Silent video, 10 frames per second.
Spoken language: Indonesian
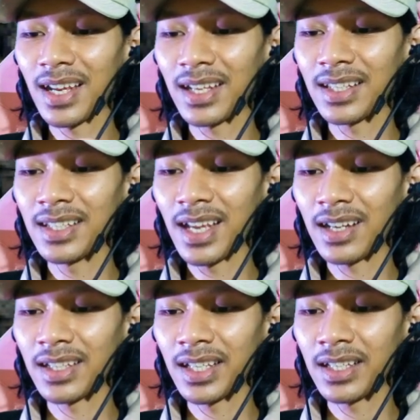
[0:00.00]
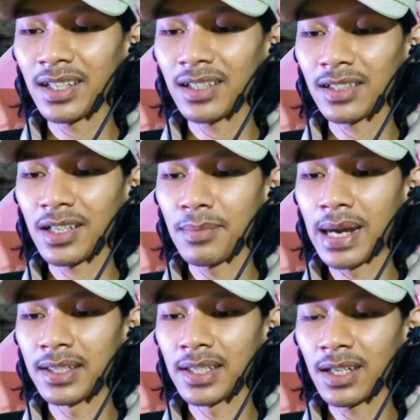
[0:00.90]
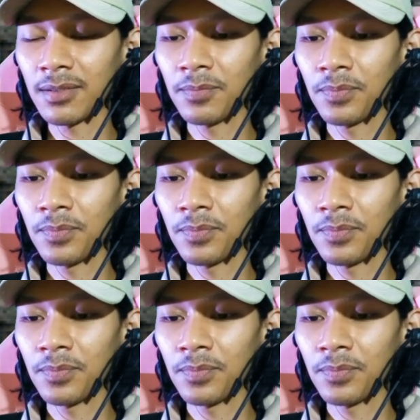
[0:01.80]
Nah ini anginnya katanya banyak.